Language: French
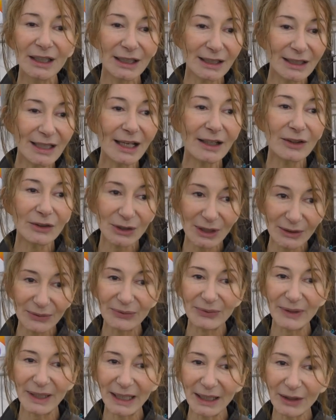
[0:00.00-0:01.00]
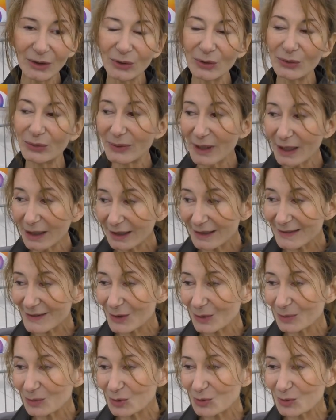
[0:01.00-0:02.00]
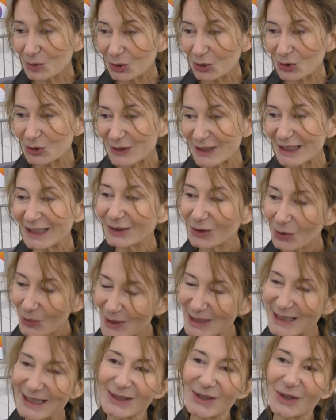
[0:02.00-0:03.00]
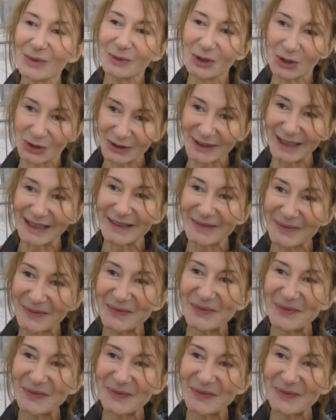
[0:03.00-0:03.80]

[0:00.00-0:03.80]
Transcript: Et il y a en effet 20 euh, exemples du monde entier et 3 exemples nantais.